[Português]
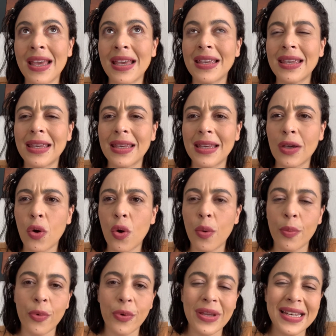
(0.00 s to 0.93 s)
que,
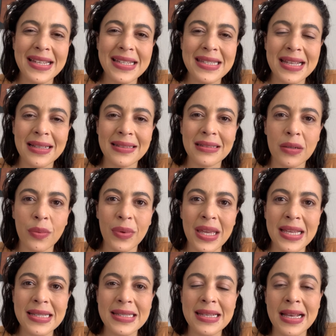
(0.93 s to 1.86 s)
como eles entram em
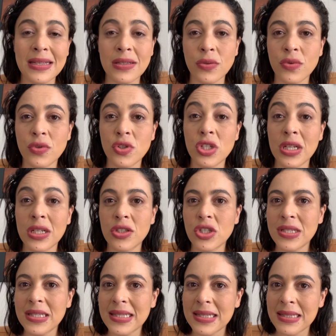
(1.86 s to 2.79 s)
recesso dia
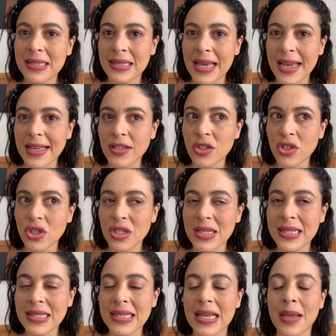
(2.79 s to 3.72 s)
17 de
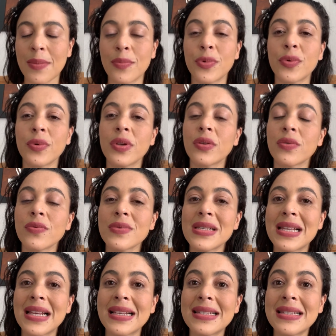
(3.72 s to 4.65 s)
dezembro, eu não
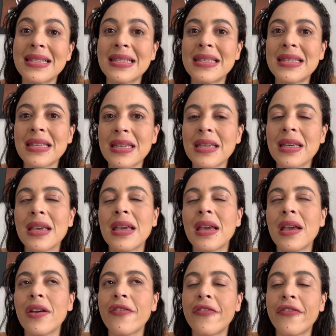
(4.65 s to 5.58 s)
sei se
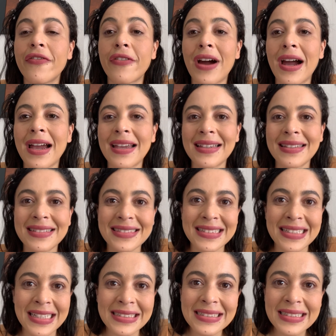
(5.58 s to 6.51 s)
vai
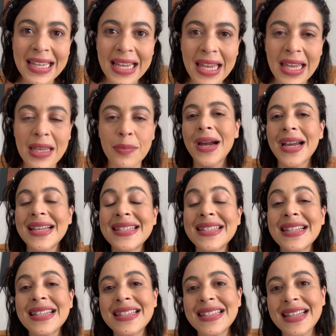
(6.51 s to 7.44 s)
dar tempo, mas
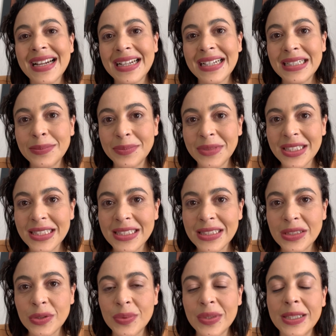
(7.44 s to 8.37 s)
está
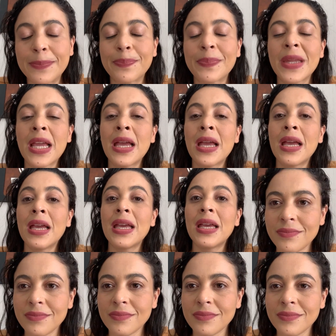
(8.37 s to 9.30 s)
caminhando aí.
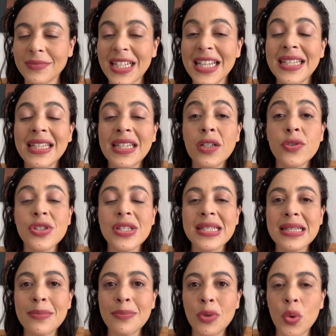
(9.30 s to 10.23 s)
E a
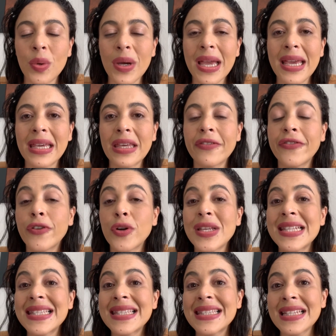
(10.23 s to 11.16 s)
notícia boa é que foi
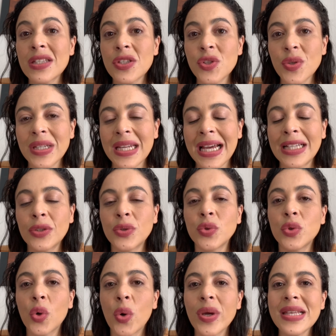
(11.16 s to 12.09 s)
sancionado
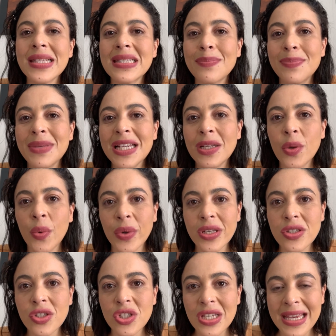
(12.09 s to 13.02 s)
2
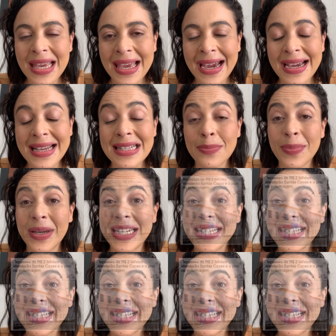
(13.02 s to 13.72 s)
bilhões de reais para